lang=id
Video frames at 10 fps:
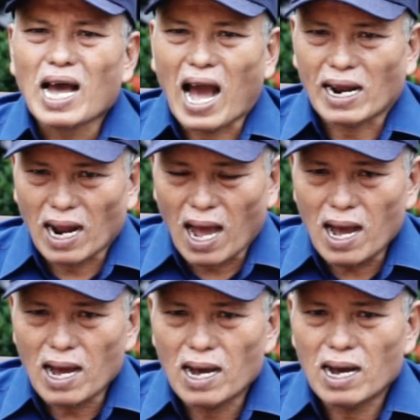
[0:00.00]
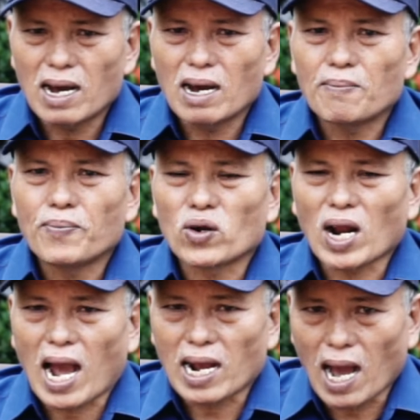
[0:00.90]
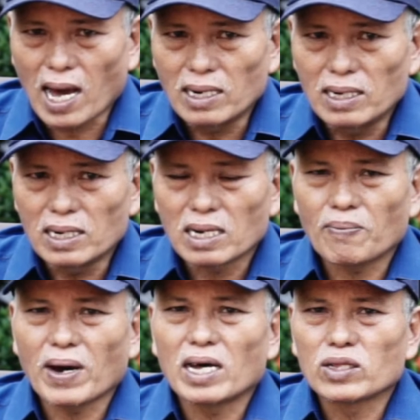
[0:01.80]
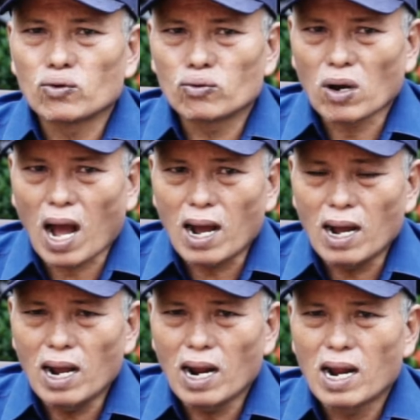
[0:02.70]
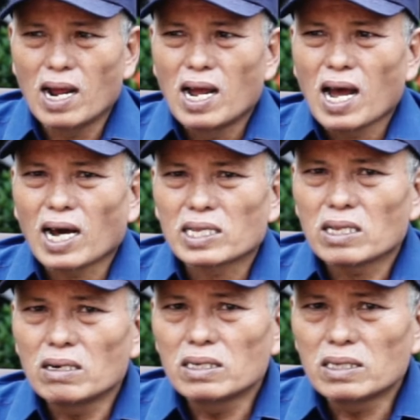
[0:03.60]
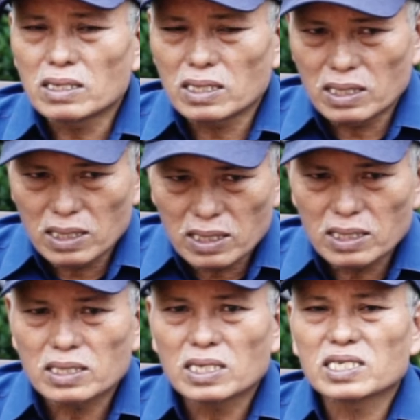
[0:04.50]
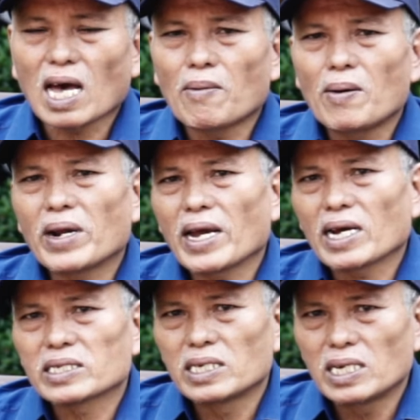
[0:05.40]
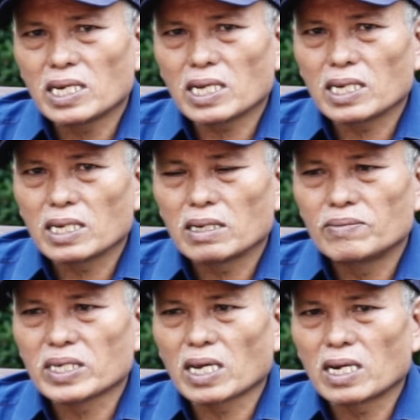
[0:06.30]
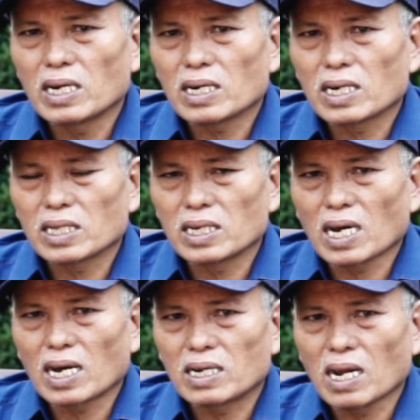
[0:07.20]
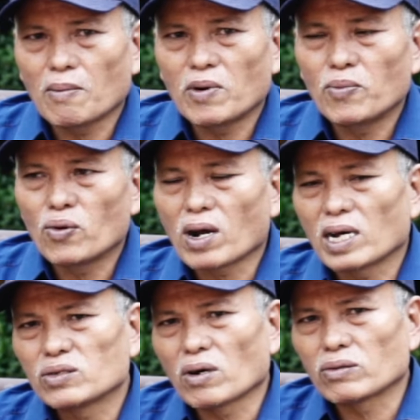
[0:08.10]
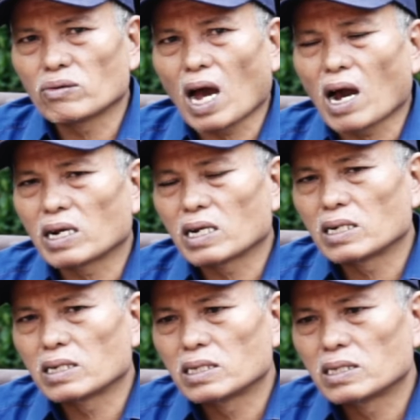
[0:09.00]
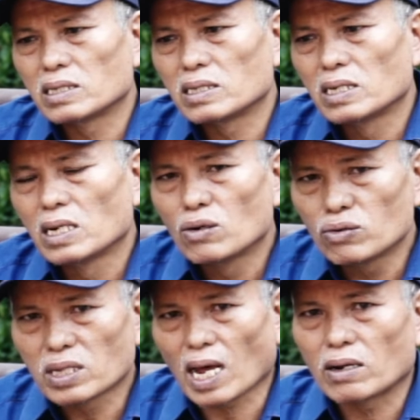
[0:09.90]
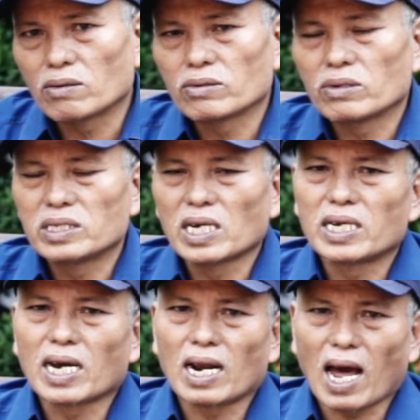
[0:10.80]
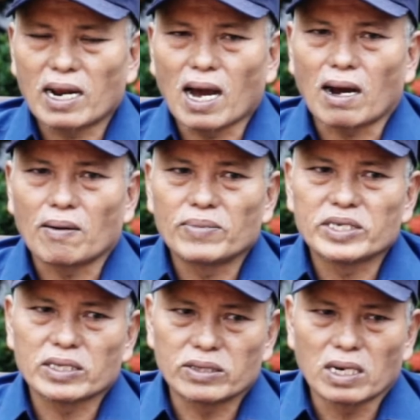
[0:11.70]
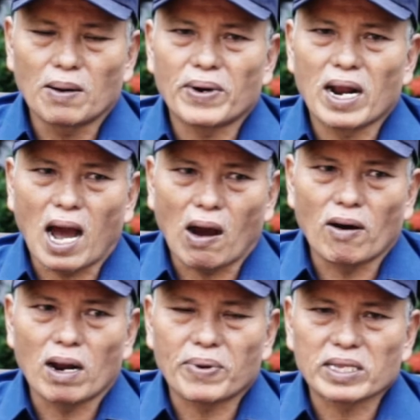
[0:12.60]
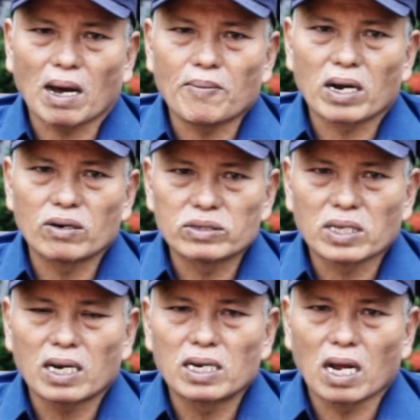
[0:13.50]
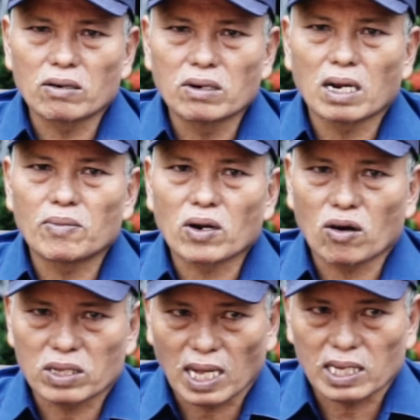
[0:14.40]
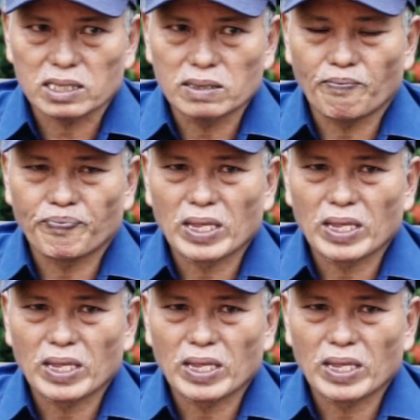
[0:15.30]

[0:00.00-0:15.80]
anak, ponakan, kepada tukang atau sesama mereka sendiri. Misalnya ketika hendak membuka suatu lahan hutan untuk dijadikan ladang. Bisa juga pada awal pertama ke hutan dilakukan merkotas.